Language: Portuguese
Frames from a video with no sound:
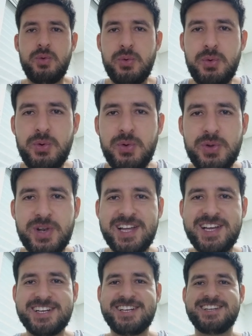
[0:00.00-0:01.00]

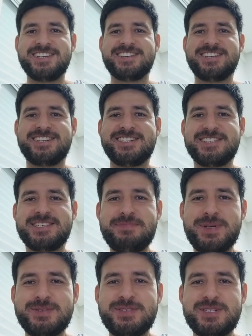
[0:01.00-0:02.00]
Olá galera,
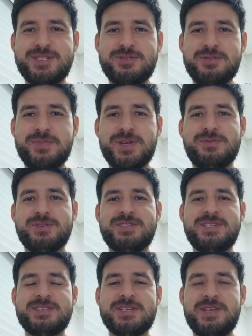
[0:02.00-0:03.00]
espero que esteja tudo bem com
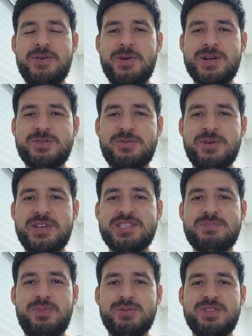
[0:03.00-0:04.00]
vocês, aqui é o Arthur
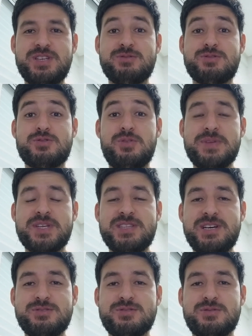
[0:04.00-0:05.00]
respondendo os
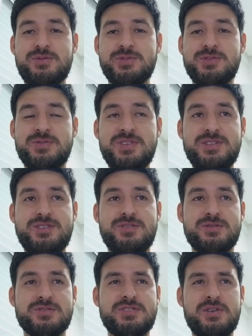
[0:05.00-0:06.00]
comentários dos
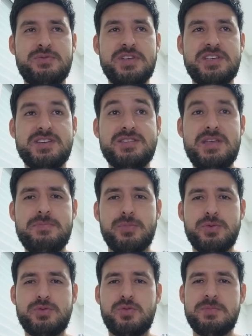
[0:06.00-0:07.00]
vídeos, né? Eu vi aqui que tem
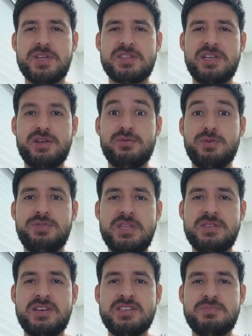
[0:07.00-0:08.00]
muito comentário, vou
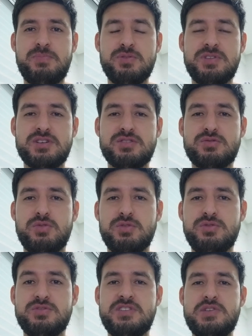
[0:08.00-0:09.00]
tentar responder
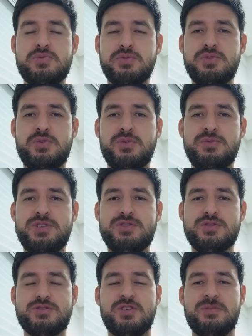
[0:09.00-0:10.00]
todos em um único
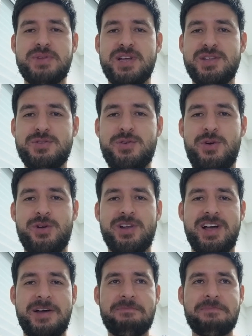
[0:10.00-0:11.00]
vídeo só, para não
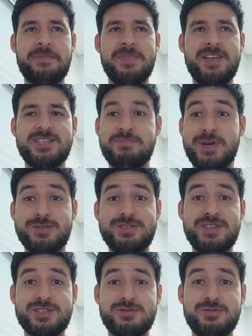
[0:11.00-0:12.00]
enrolar, espero que
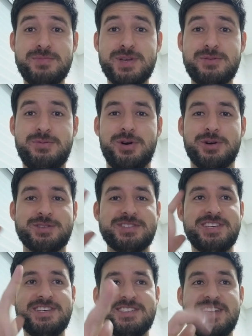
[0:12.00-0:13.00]
esteja tudo bem com
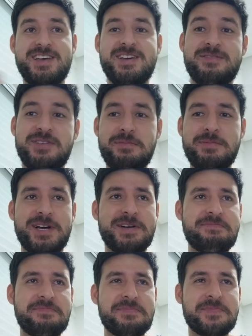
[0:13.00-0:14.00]
vocês, vamos
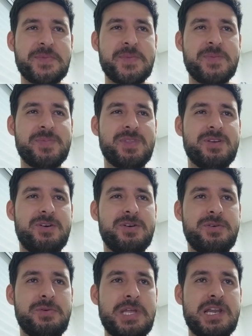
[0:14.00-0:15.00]
lá.
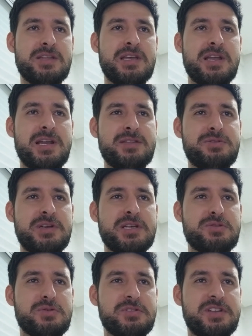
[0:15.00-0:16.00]
Ó, o Ele
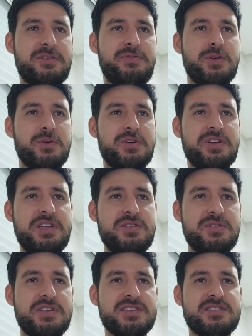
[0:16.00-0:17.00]
Eletroeletrônica falou,
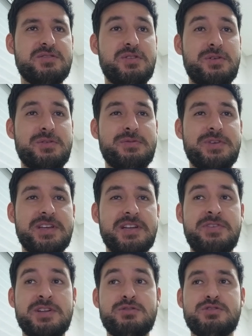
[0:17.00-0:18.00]
creio que essa
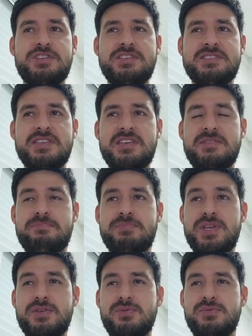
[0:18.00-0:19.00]
novela, falando do
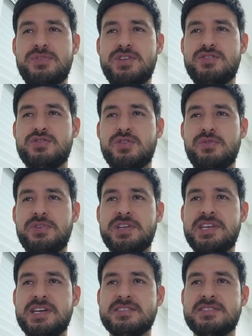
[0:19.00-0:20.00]
XRP, um vídeo que eu
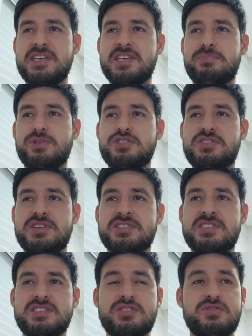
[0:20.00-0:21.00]
falei que a SEC pode ter
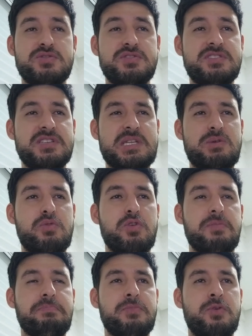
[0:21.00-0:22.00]
sanções se não
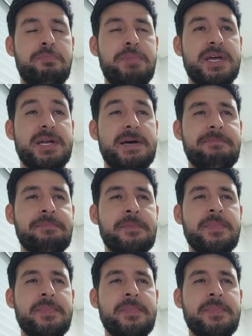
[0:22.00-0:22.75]
cooperar.